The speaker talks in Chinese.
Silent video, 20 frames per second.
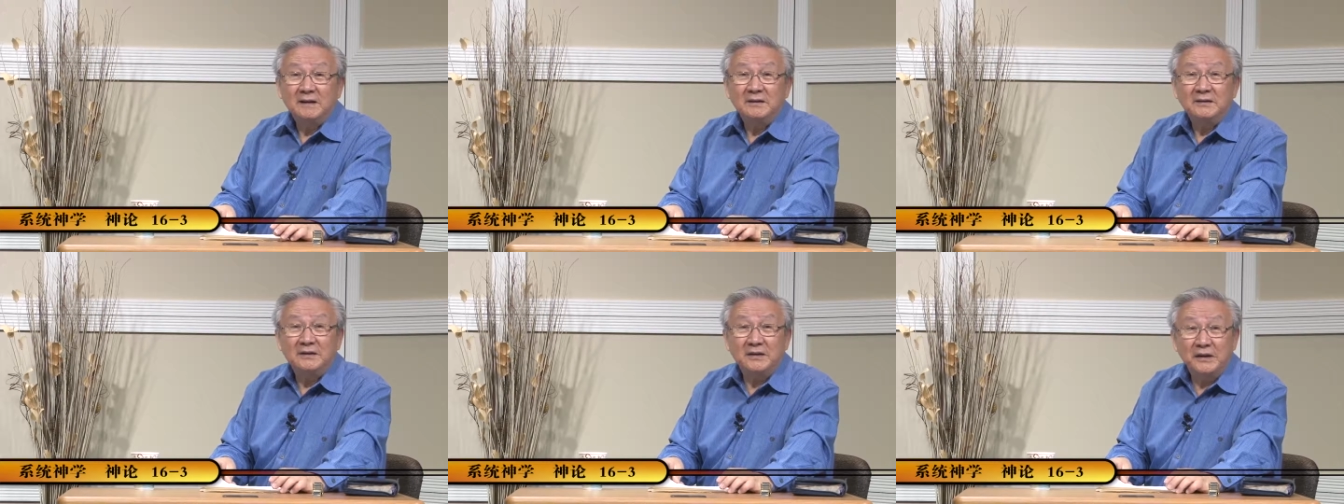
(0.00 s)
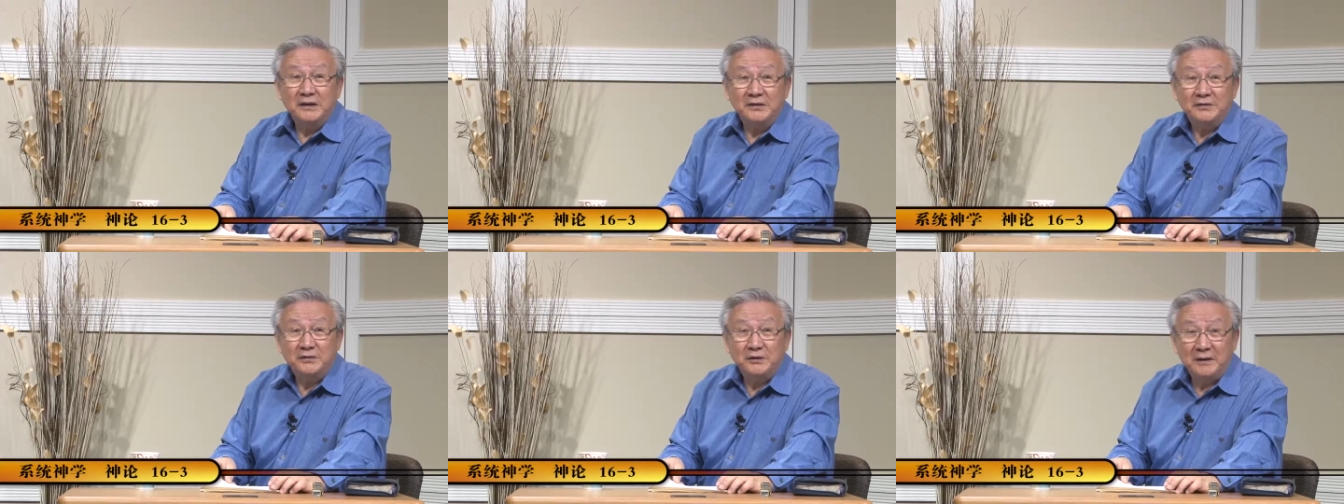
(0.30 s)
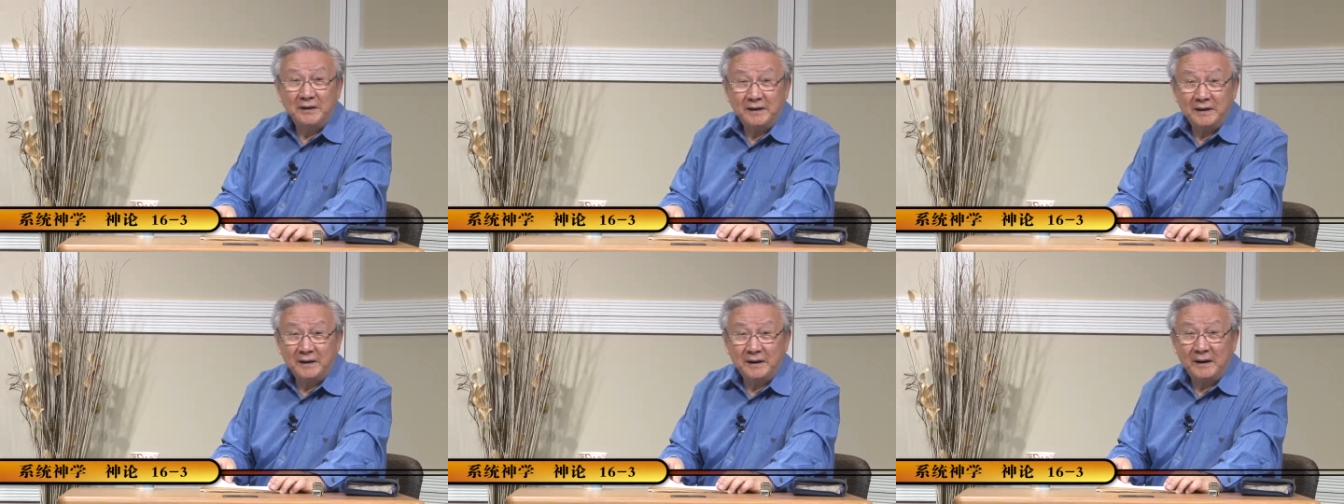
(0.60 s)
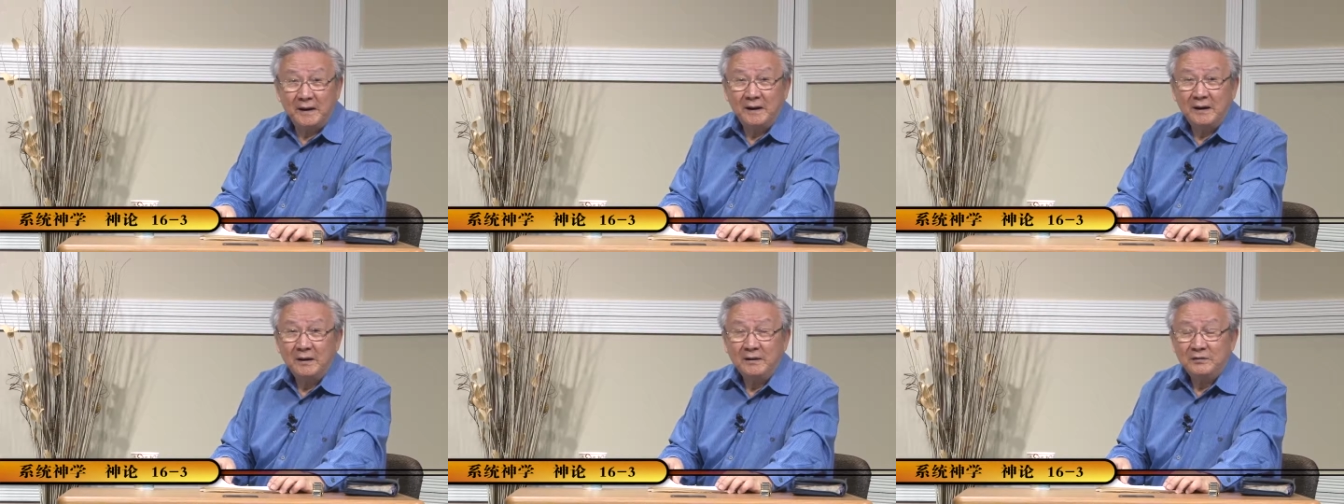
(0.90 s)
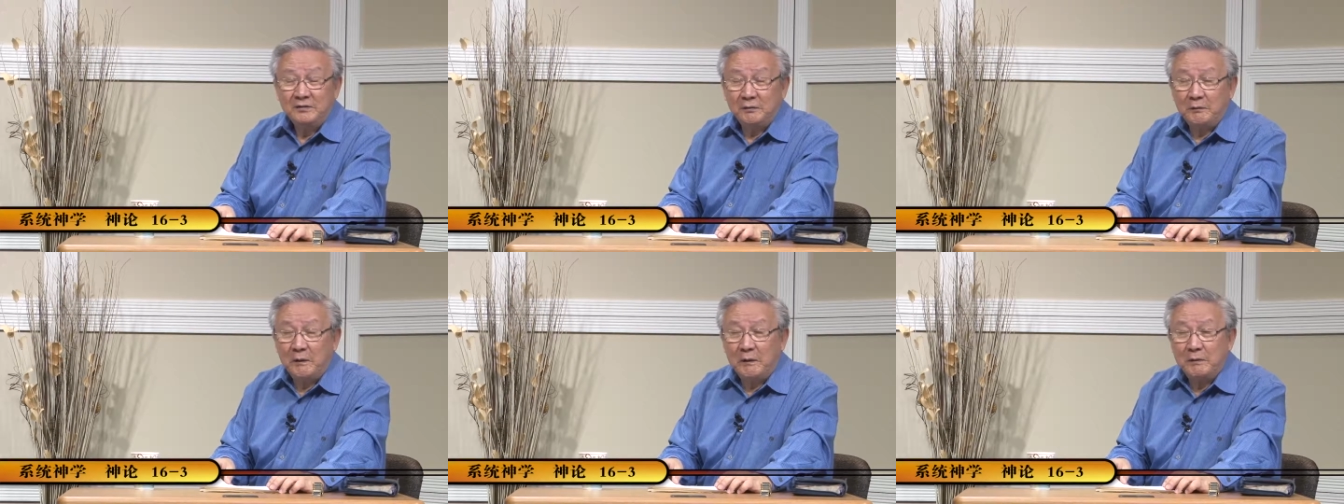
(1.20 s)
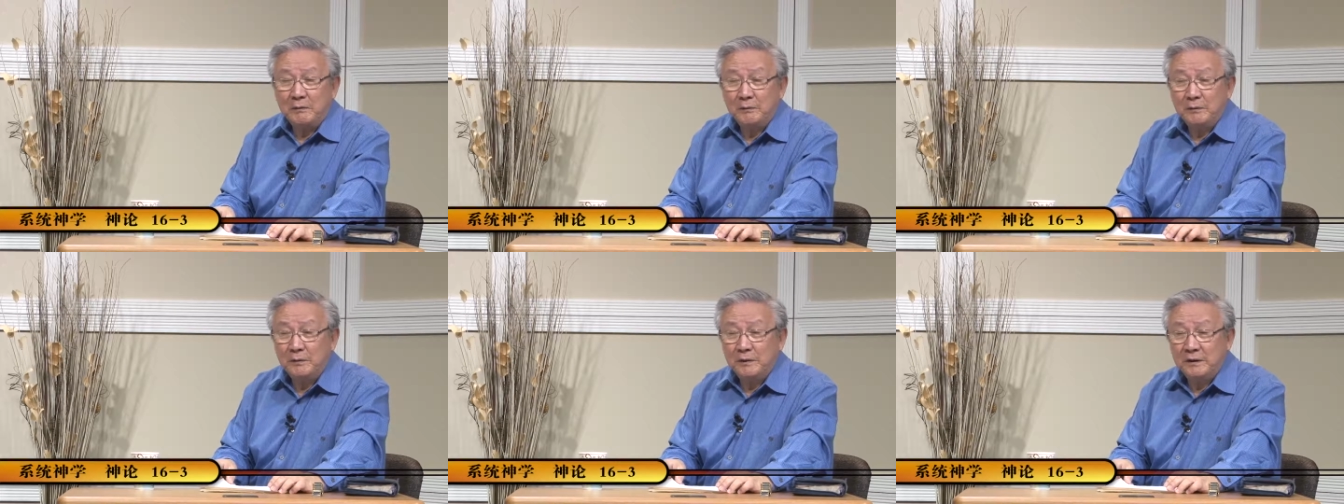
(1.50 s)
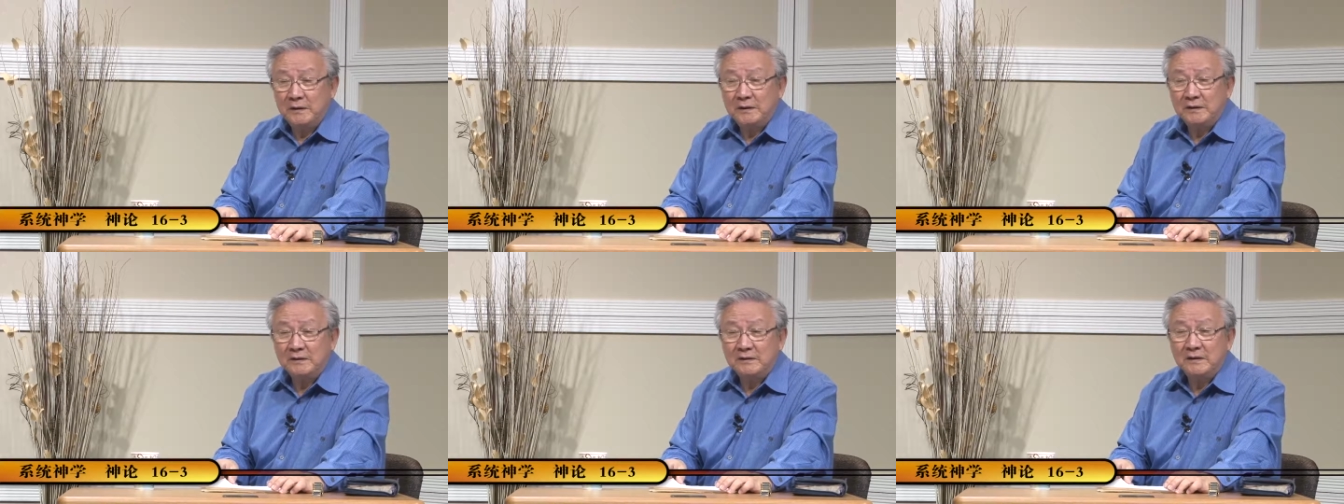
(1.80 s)
哲学啊，是唯物
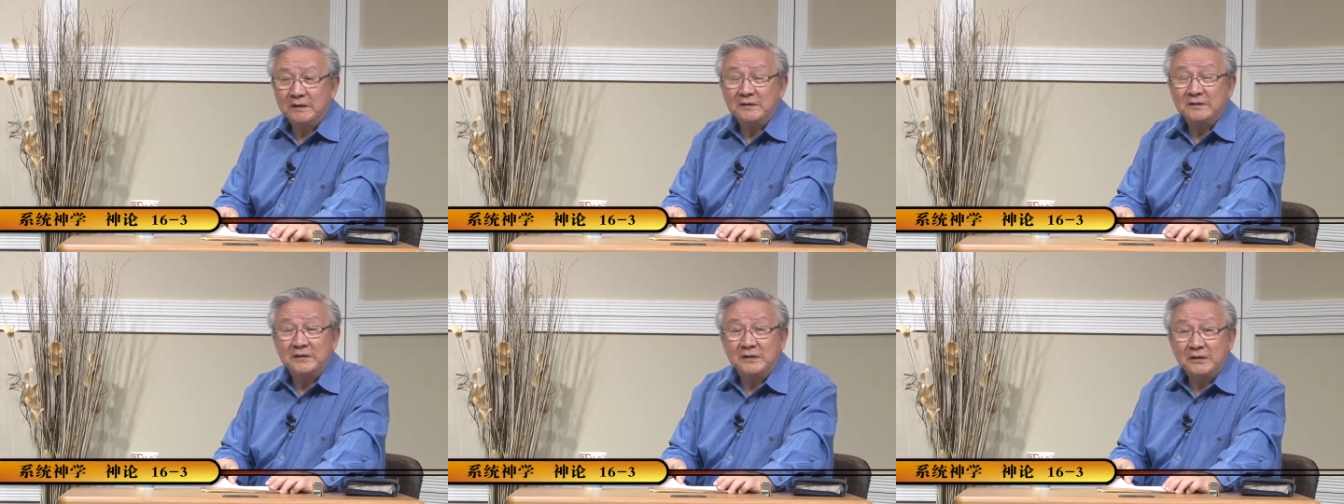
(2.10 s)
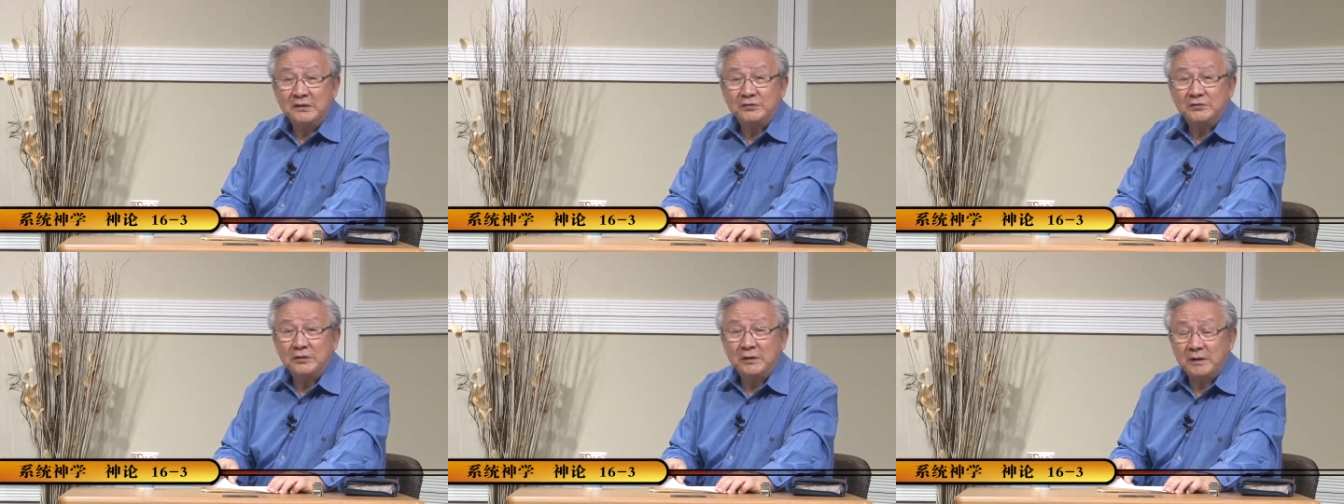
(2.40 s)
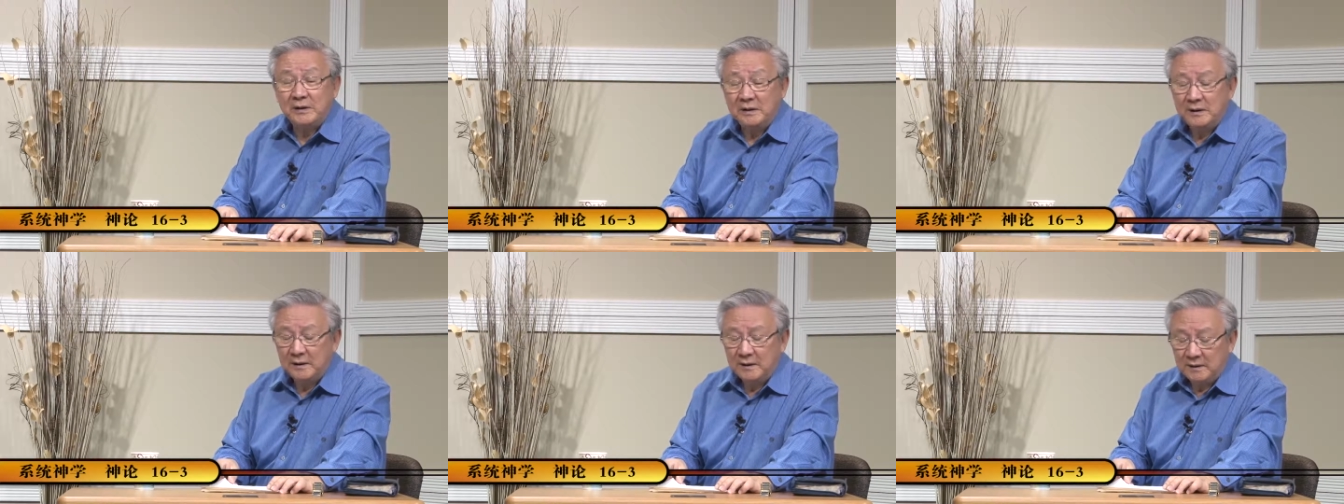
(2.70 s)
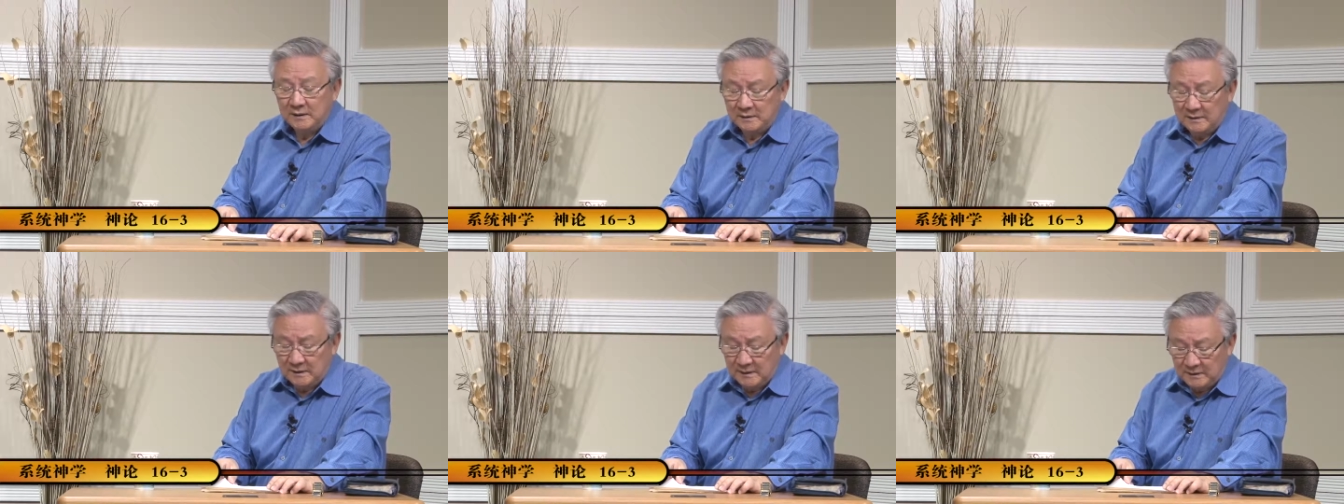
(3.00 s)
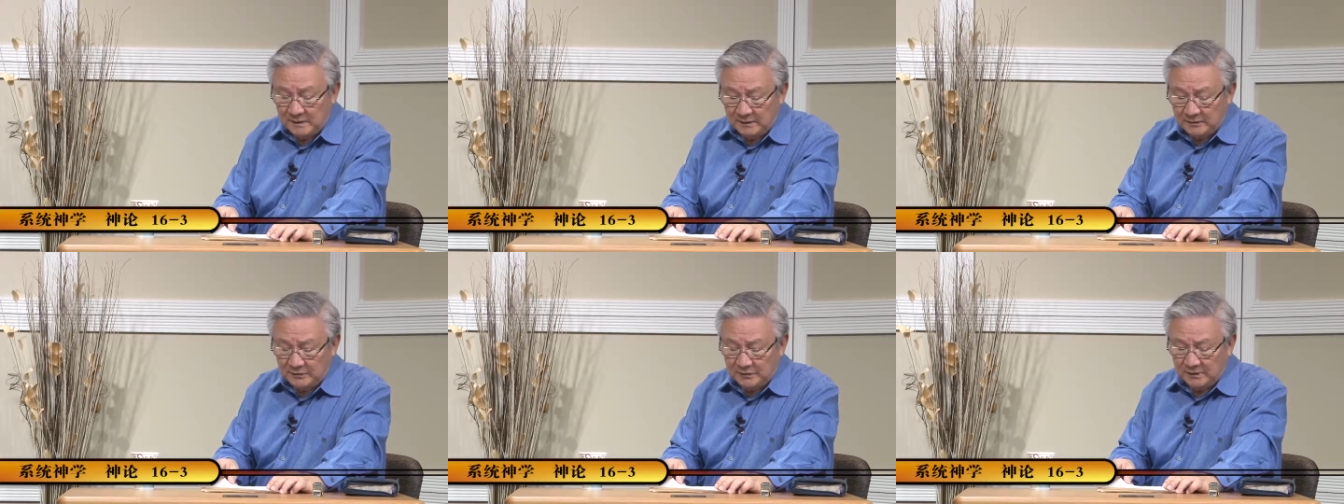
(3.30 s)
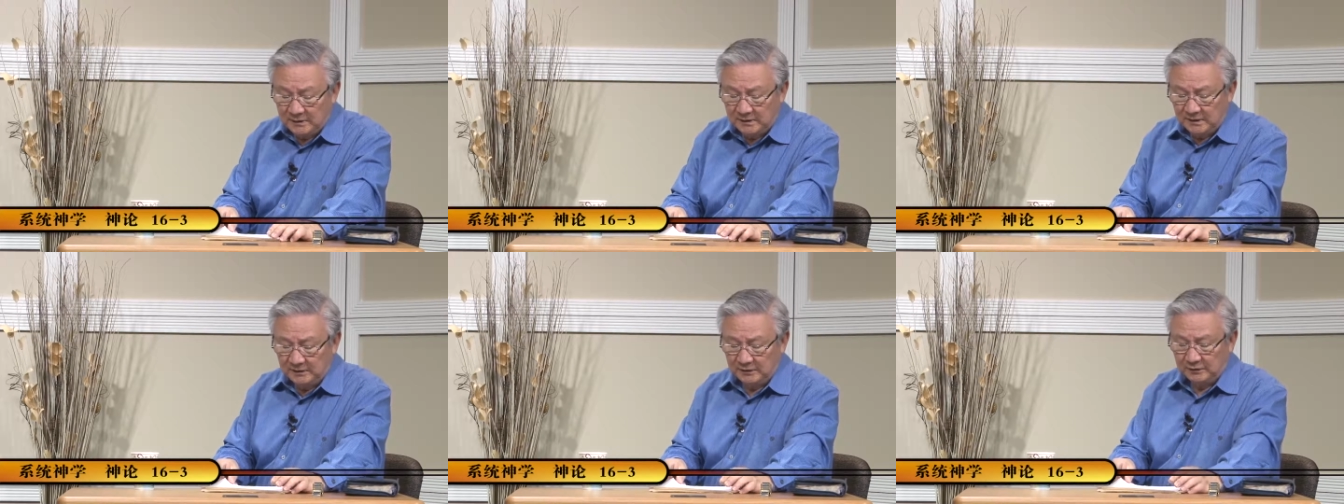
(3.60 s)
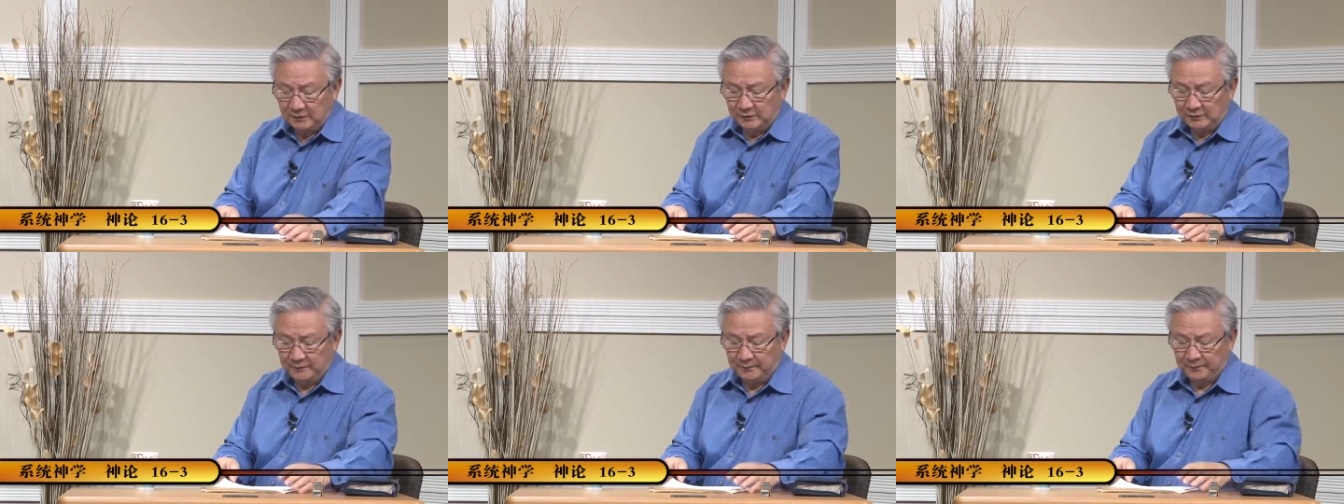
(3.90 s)
论的这个哲学跟科学抵
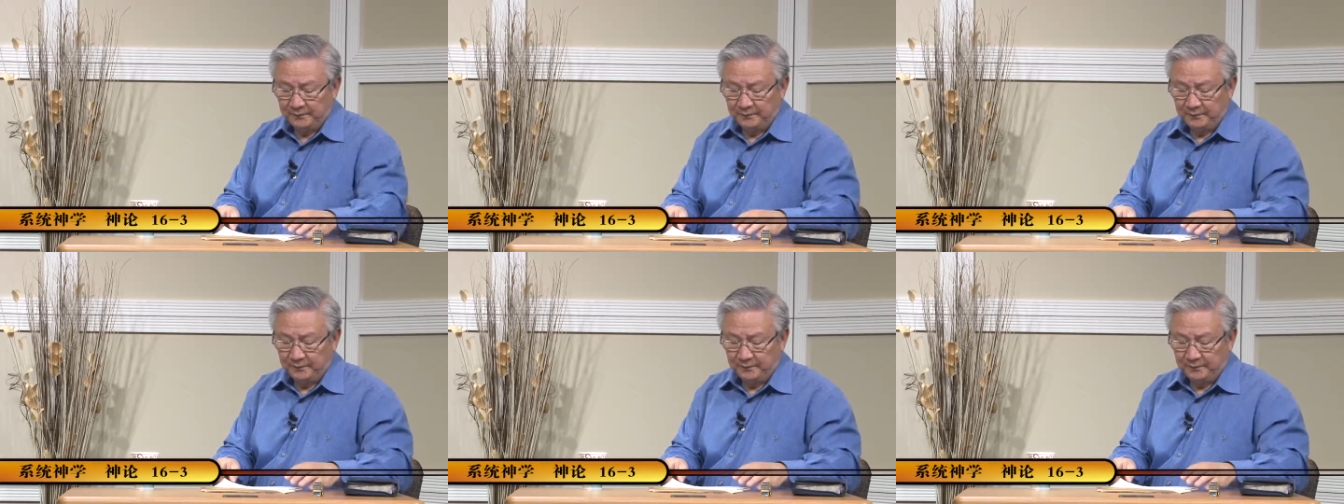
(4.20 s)
触。